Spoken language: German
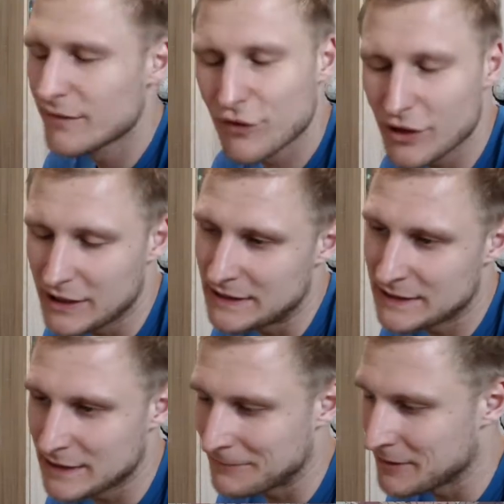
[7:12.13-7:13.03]

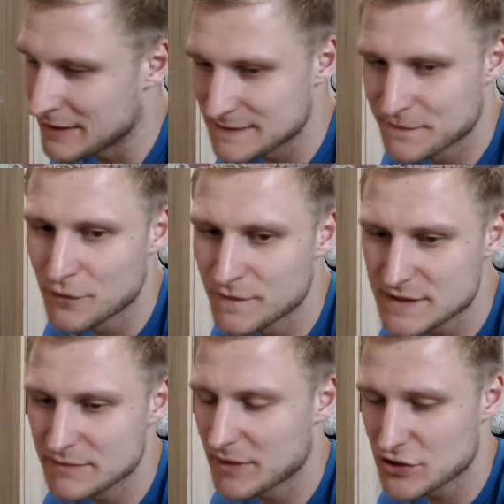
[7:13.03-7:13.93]
Feuerenergie habe ich jetzt
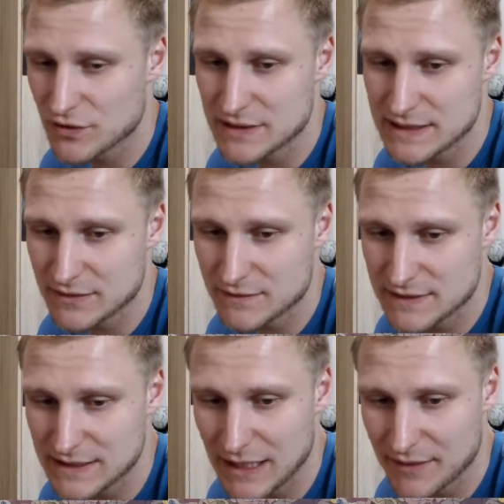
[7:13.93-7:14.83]
50 Mal schon gesagt und
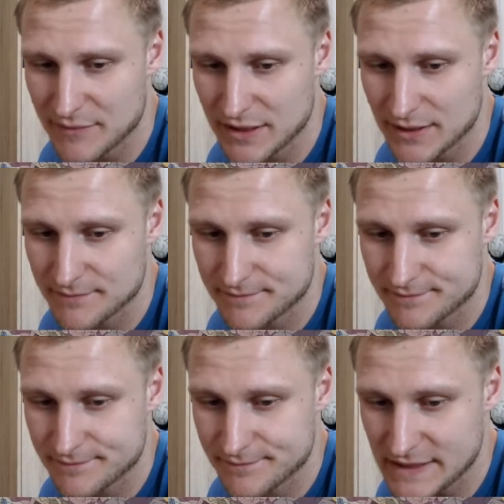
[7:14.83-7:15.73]
sie kam nicht.
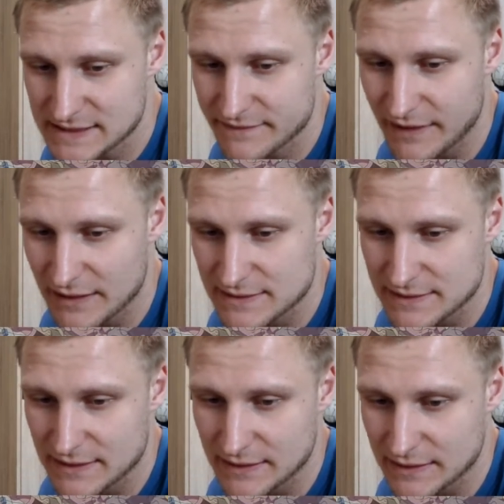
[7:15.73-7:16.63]
Es ist
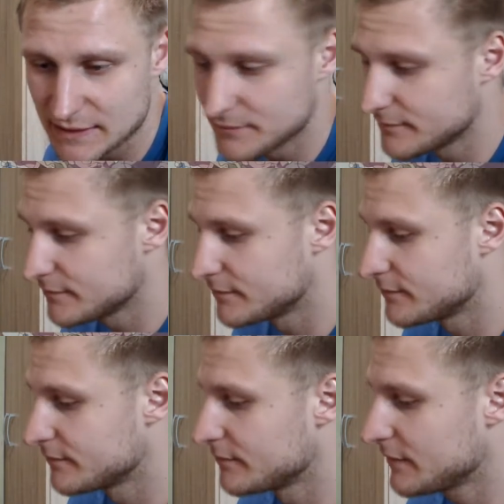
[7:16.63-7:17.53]
Pflanzenenergie.
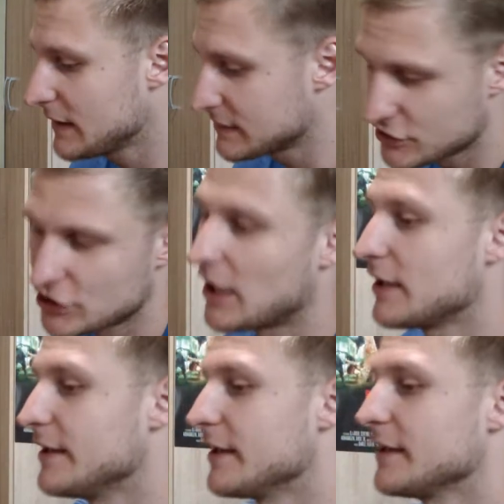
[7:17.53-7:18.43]
Es ist
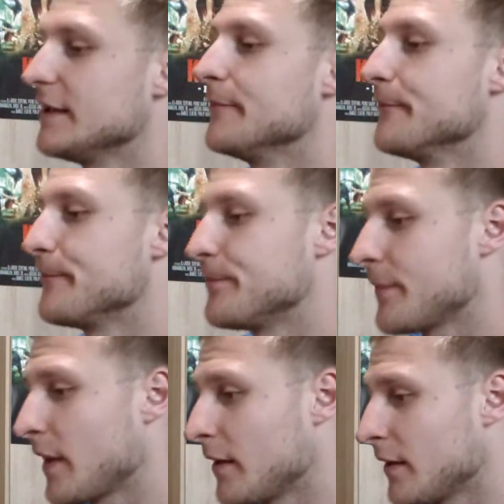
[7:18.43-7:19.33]
Stahlenergie.
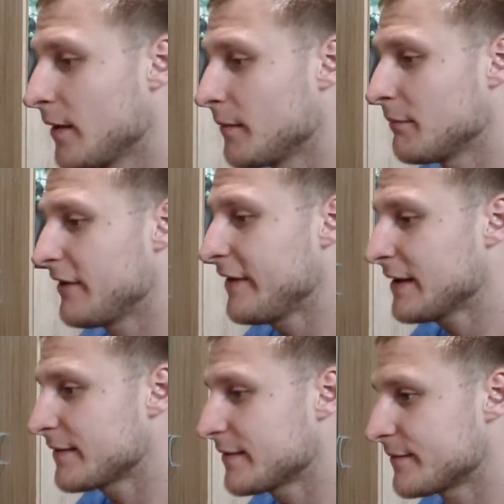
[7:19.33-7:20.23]

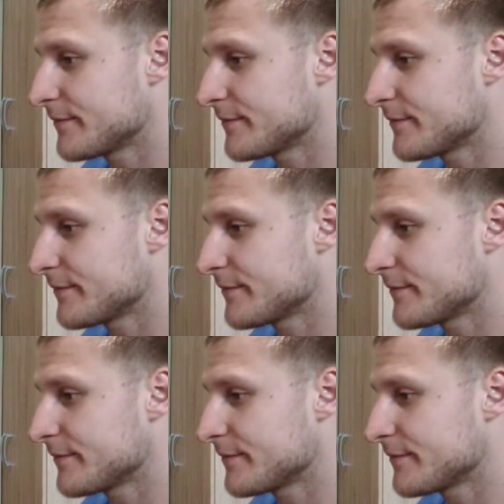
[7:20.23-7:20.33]
Perfekt.